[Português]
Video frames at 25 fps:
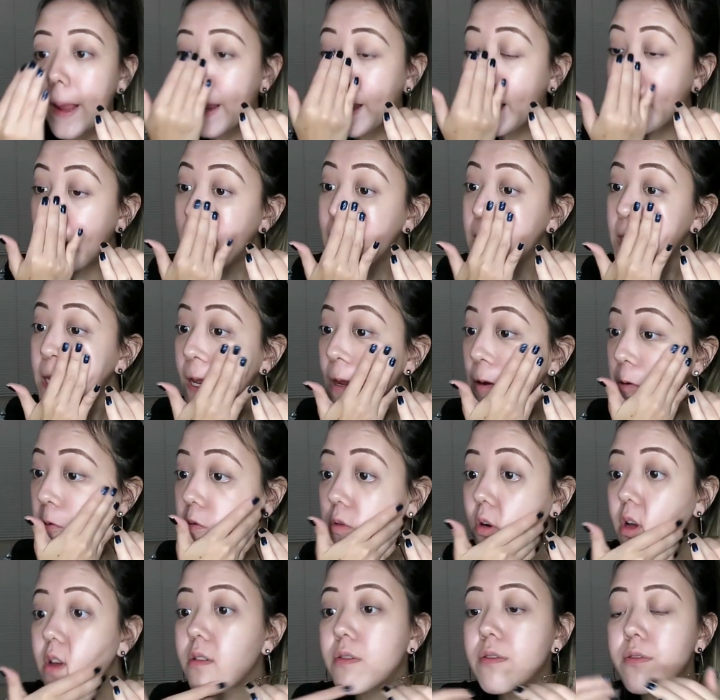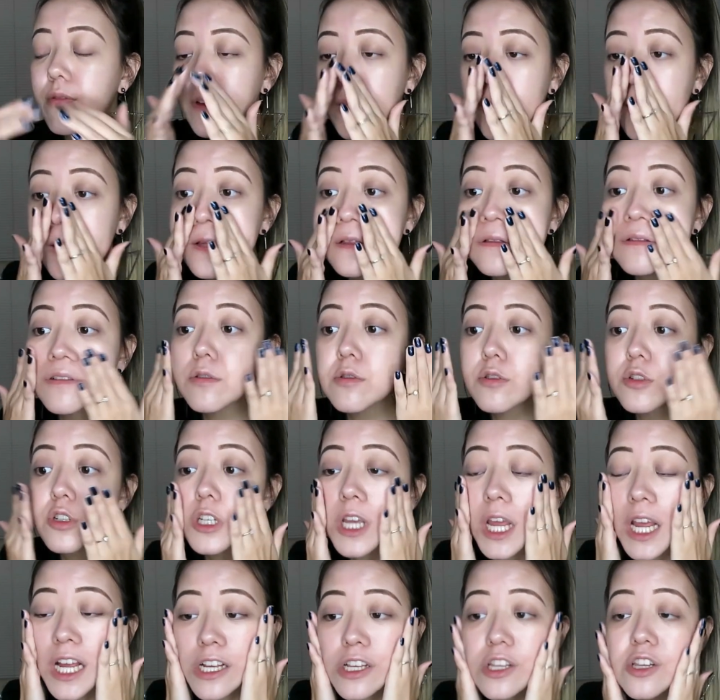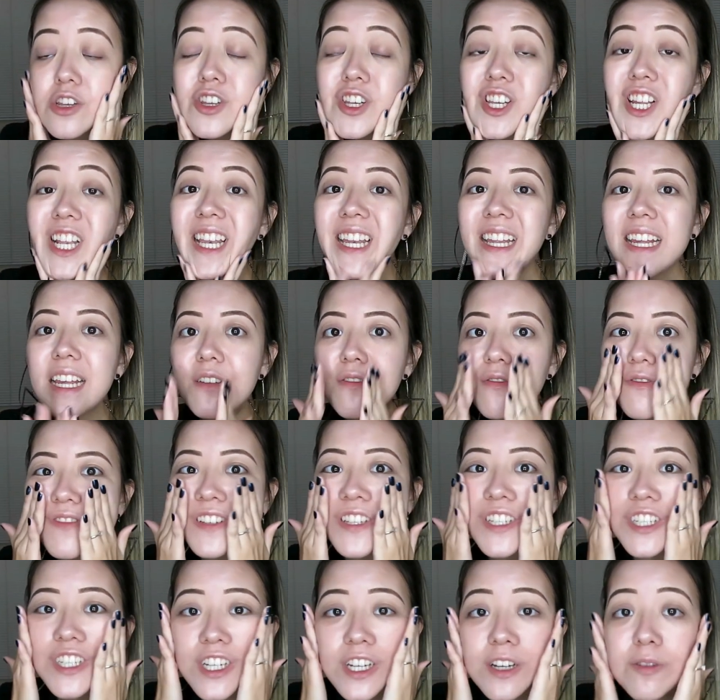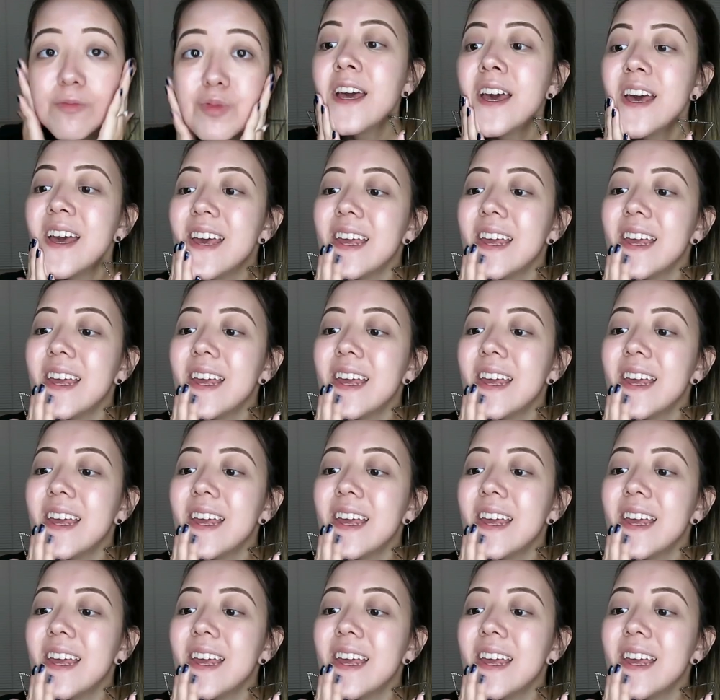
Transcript: Ele tem um efeito, gente, de lifting.